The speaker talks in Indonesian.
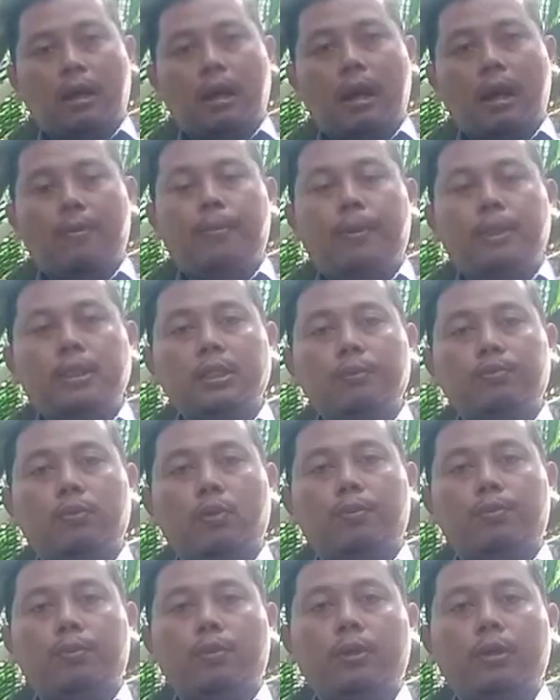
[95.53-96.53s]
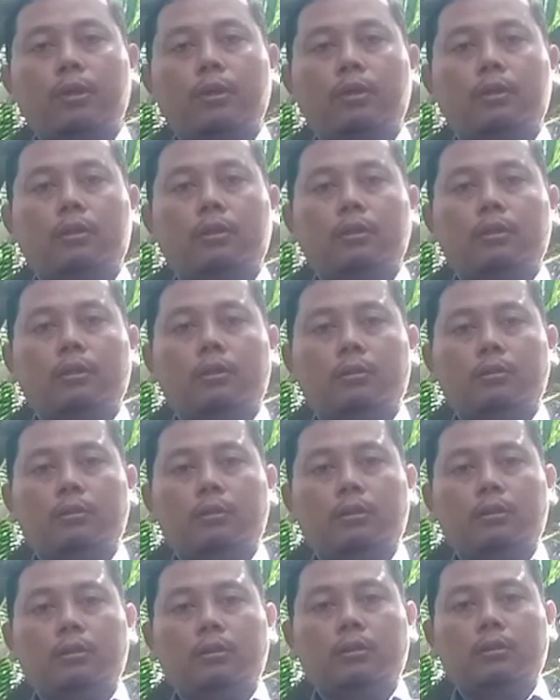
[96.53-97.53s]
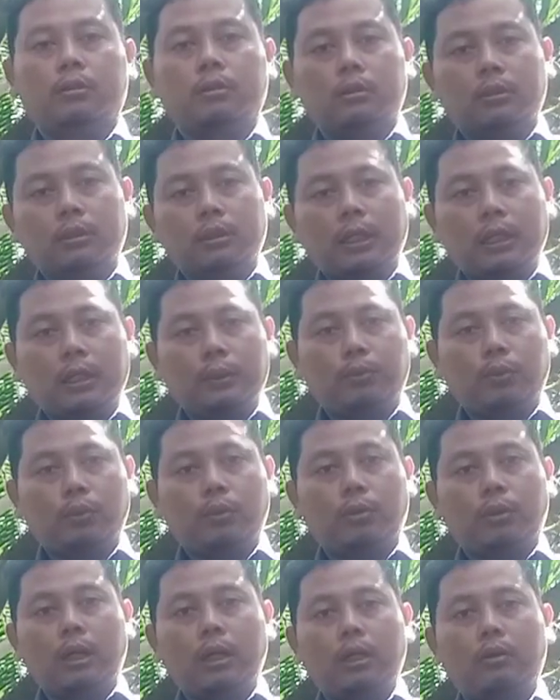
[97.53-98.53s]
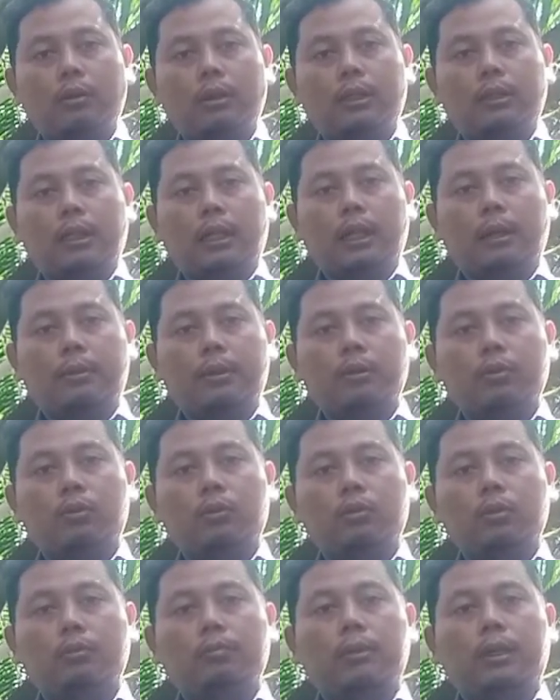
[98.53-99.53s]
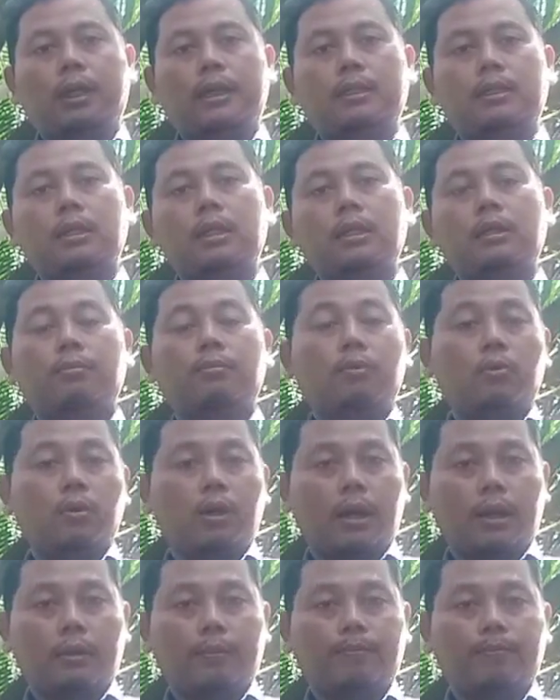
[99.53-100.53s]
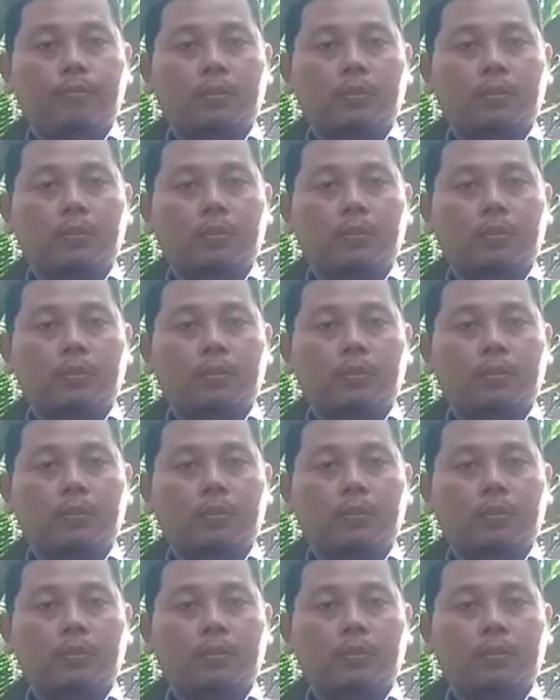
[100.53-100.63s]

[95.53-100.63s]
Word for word: apa sih pupuk yang dibutuhkan oleh tanaman untuk penghasil buah?